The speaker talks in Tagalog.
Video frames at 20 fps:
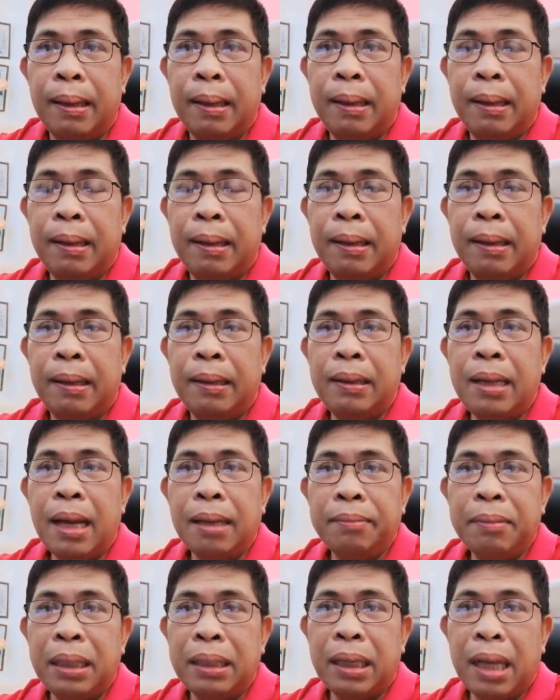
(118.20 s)
uh,
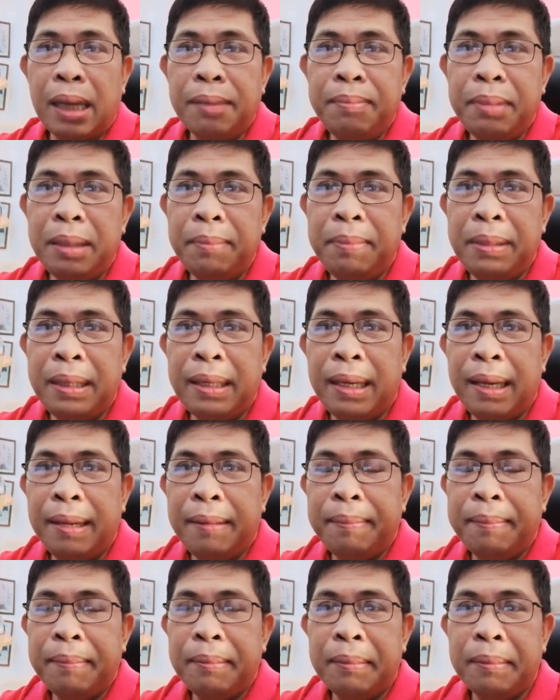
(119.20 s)
laban kay
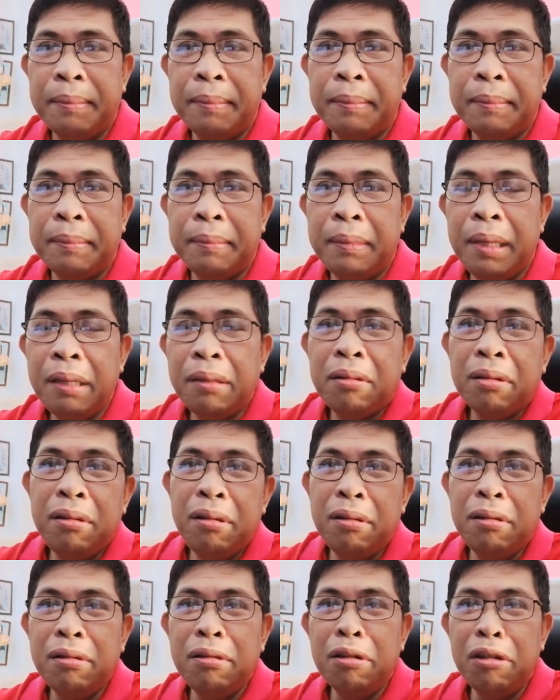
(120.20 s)
BBM, ito
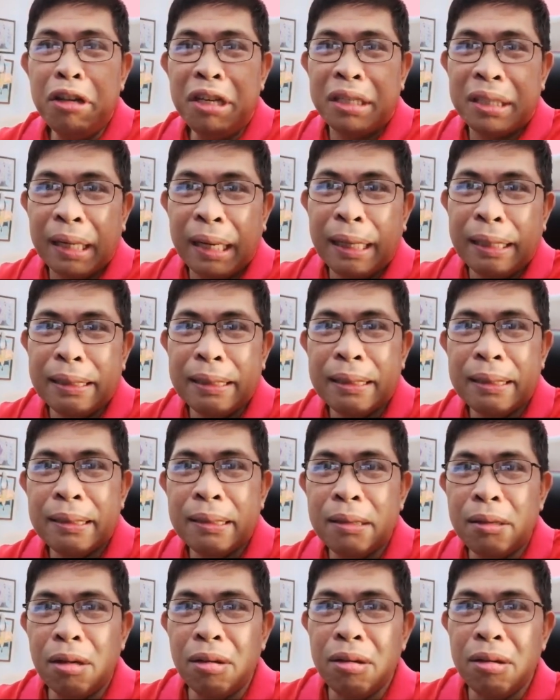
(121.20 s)
yung nuisance,